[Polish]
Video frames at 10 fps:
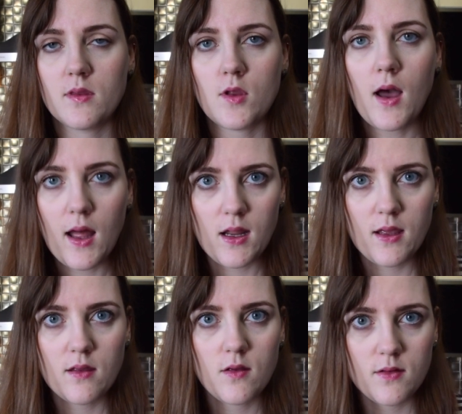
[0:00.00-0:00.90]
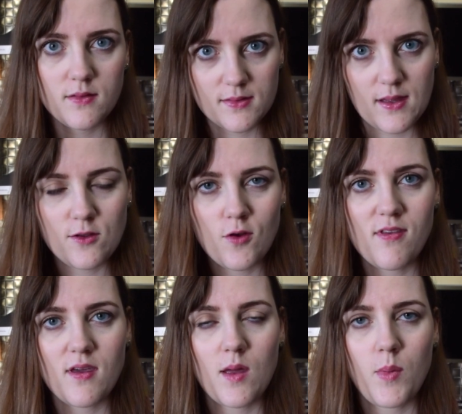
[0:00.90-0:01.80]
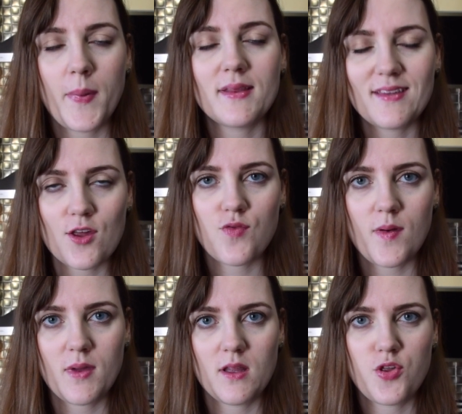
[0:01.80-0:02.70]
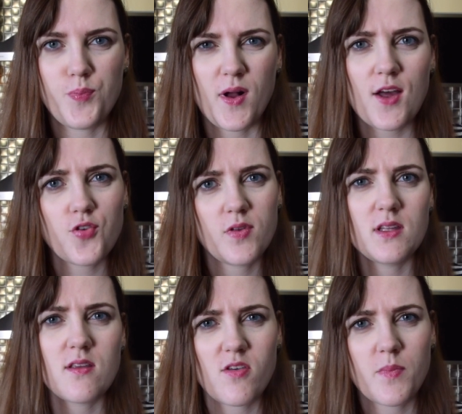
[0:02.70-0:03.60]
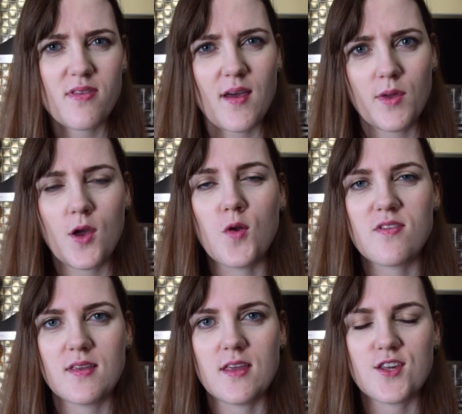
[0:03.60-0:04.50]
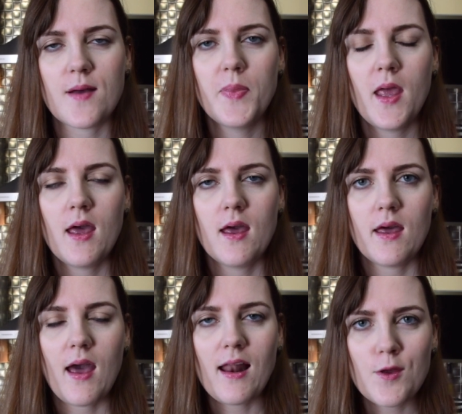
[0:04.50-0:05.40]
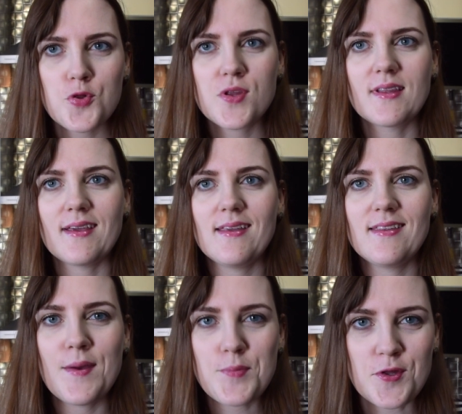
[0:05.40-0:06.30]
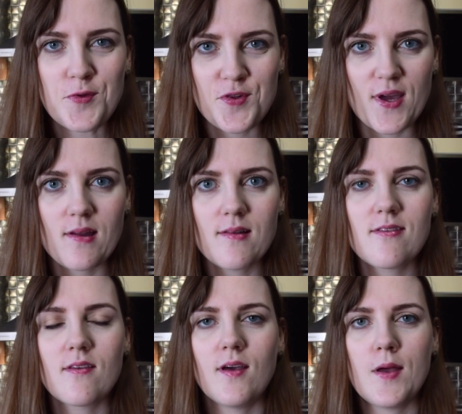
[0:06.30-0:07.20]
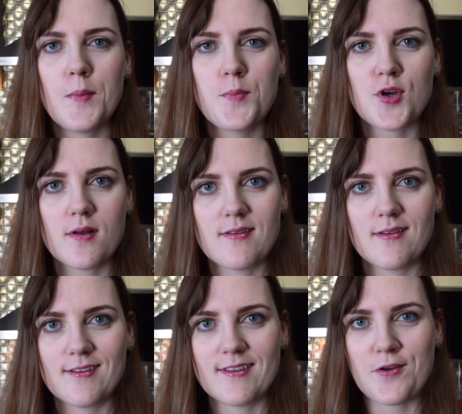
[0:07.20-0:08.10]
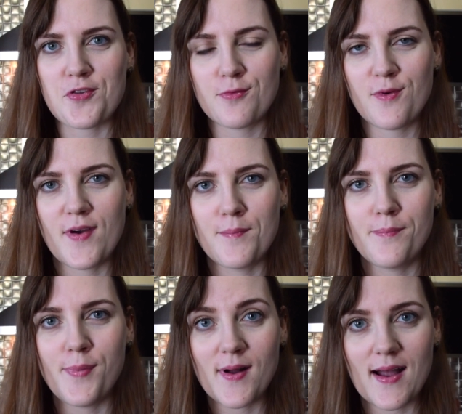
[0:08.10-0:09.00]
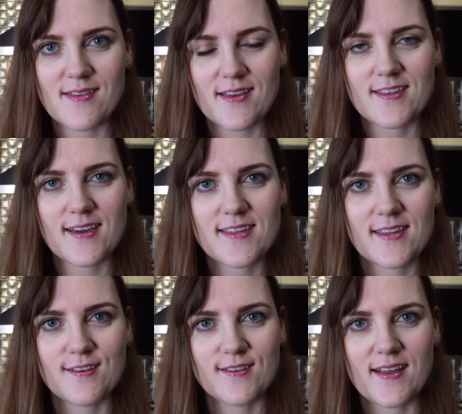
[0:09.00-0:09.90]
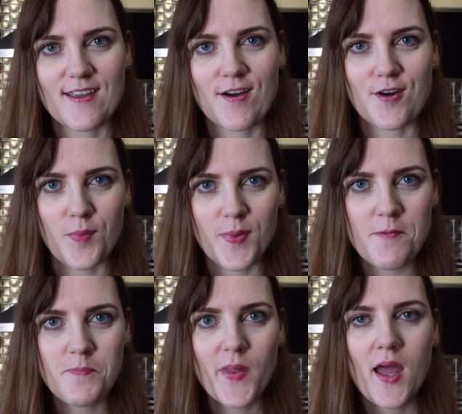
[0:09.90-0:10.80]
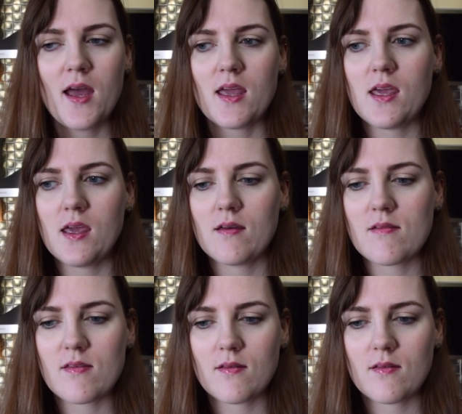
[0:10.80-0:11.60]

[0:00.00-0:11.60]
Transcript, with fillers: no, ale y, ten rodzaj kebaba też Wam kiedyś pokażę, wtedy sobie sami ocenicie. E, ale już tutaj nie przedłużając, e, przychodzę do tego, żeby Wam pokazać, jak się to danie robi. I